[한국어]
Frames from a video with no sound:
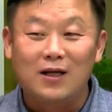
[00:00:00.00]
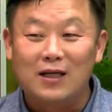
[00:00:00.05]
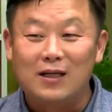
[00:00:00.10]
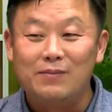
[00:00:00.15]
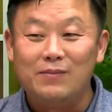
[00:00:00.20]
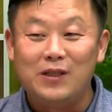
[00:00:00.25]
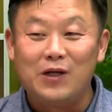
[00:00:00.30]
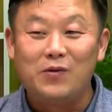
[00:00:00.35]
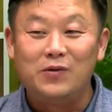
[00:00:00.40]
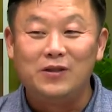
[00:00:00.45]

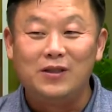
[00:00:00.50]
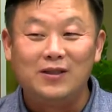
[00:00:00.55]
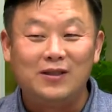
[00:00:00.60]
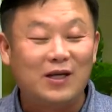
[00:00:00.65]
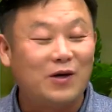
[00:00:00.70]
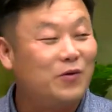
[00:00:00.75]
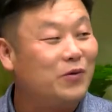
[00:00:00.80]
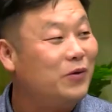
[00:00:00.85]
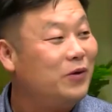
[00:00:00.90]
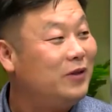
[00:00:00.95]
김재원 전
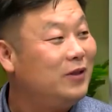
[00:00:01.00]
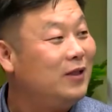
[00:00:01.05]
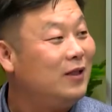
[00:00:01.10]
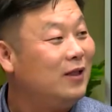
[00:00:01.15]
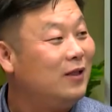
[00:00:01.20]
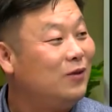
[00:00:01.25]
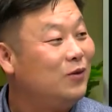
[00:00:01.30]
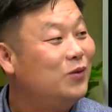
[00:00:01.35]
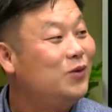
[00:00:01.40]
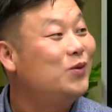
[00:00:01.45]

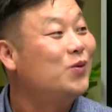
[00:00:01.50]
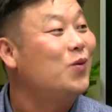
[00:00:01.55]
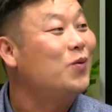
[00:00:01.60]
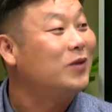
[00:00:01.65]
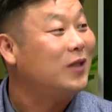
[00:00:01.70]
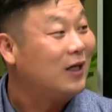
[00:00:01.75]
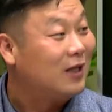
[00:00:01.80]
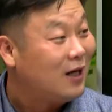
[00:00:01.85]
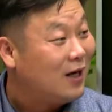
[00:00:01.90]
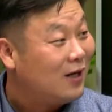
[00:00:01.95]
최고위원이
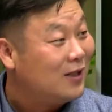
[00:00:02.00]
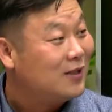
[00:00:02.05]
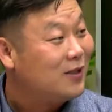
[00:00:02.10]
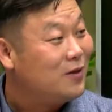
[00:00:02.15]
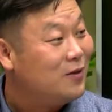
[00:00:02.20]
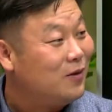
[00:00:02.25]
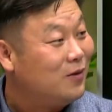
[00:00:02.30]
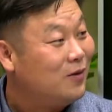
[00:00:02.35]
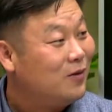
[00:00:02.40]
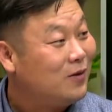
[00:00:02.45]
뉴스공장
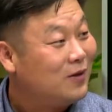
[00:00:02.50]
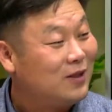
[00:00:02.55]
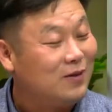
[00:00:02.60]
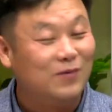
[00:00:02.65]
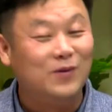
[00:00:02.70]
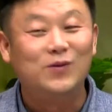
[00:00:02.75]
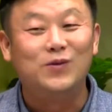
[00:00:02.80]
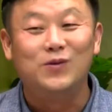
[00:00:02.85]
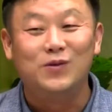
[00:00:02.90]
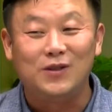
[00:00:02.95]
나가서요.
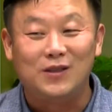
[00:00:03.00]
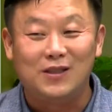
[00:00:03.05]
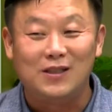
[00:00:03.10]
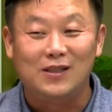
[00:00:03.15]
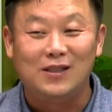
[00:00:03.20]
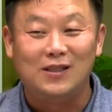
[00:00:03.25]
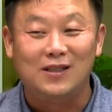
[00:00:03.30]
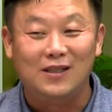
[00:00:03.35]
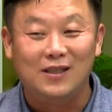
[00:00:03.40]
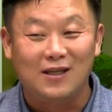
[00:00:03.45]
김어준
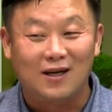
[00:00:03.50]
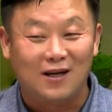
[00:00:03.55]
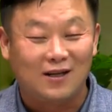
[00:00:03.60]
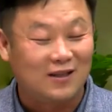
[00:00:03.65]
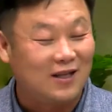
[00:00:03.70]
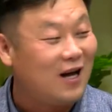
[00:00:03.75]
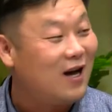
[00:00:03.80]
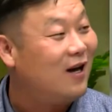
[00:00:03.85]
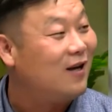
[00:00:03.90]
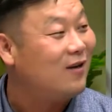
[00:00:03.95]
씨랑
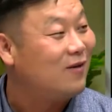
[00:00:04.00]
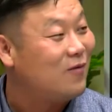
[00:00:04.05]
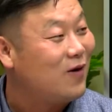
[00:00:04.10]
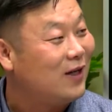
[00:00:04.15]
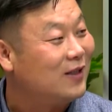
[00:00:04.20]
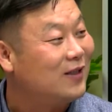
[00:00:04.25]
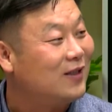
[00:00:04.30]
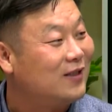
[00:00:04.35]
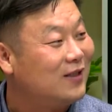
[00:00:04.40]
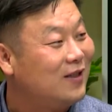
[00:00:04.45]
대화하는
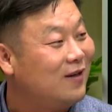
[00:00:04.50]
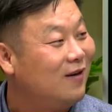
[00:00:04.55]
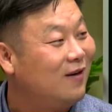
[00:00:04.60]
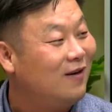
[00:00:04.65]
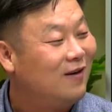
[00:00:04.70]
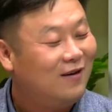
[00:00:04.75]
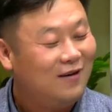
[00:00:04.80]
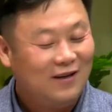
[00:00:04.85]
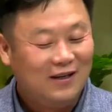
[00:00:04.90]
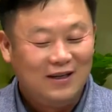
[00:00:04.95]

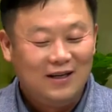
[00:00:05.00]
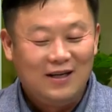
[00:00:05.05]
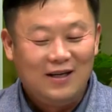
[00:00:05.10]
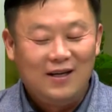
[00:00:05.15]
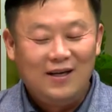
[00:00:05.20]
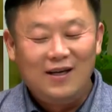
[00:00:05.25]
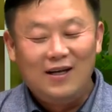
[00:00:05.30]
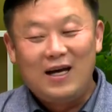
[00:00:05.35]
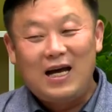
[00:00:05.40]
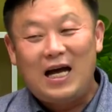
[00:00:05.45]
과정에서
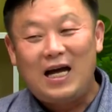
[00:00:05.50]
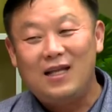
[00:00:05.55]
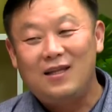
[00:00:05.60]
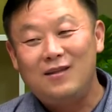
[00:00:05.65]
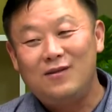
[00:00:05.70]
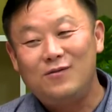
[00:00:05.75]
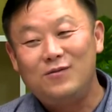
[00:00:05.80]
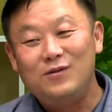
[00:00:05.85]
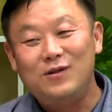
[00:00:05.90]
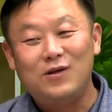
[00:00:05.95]

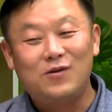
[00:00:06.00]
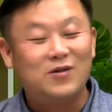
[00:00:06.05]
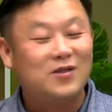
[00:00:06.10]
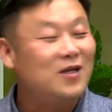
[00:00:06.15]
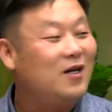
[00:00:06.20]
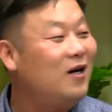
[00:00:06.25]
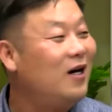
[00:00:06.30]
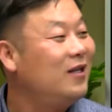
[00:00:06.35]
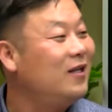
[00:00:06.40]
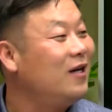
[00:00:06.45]
한 군데도
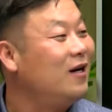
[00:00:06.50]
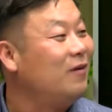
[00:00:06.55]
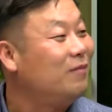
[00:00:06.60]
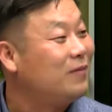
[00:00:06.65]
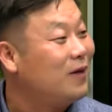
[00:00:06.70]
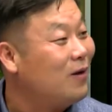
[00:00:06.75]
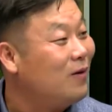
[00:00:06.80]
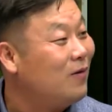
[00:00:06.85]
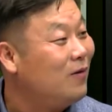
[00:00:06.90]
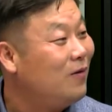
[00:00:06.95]
성한 데가
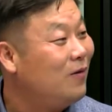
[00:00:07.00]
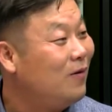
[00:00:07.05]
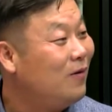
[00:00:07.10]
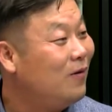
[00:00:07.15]
없다고